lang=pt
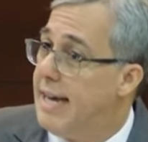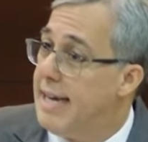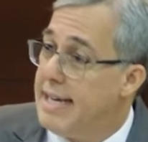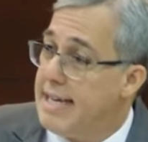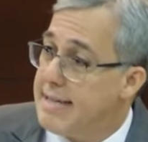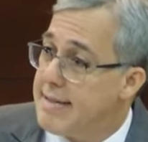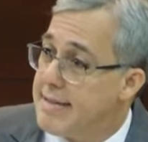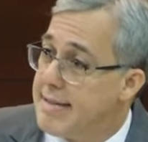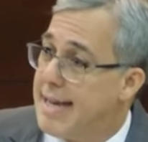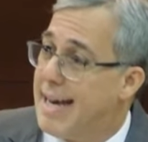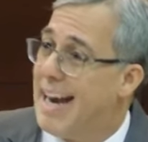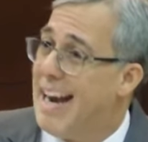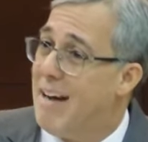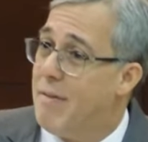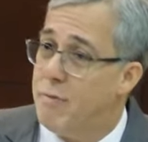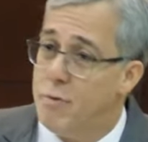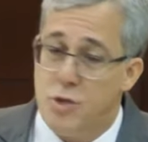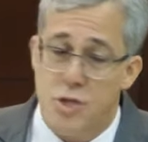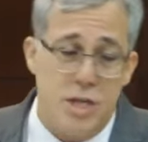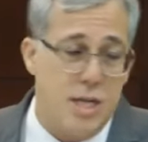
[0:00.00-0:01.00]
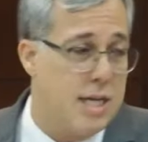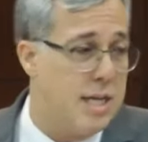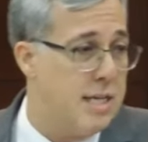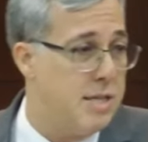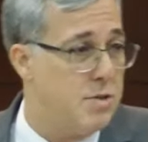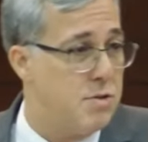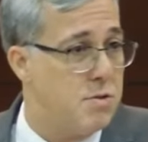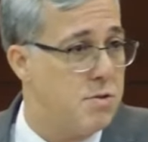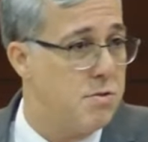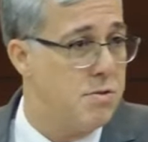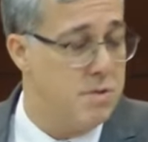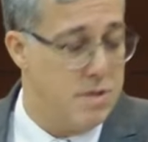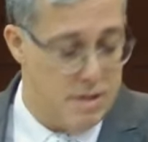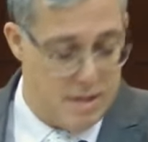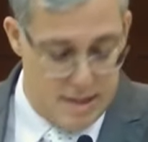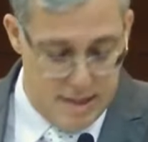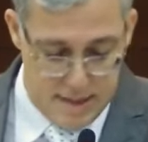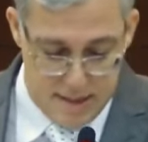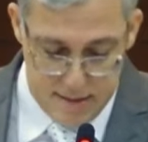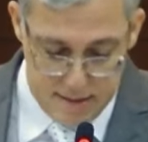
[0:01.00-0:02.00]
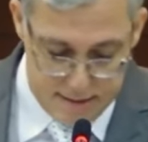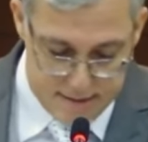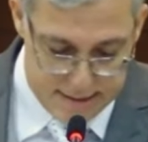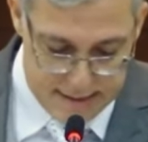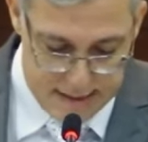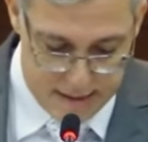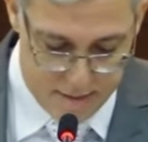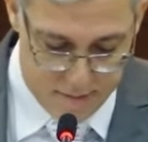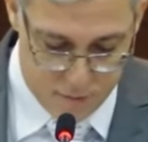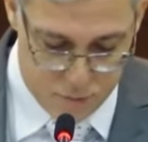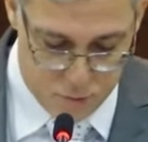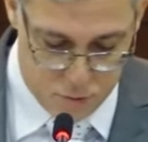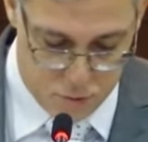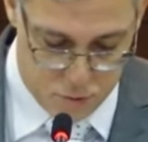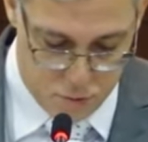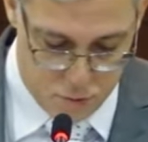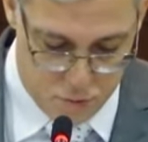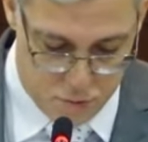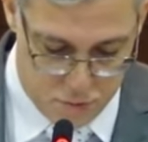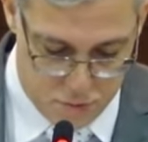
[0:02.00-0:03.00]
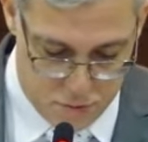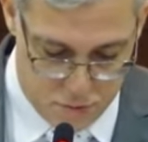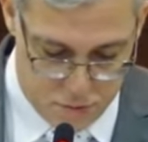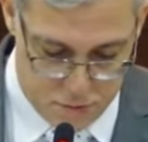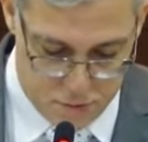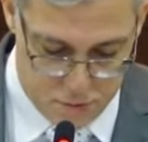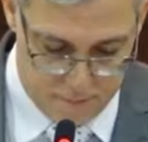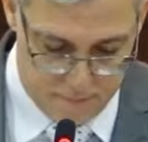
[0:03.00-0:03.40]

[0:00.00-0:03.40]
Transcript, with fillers: Escravo de Cristo, Servo dos Outros.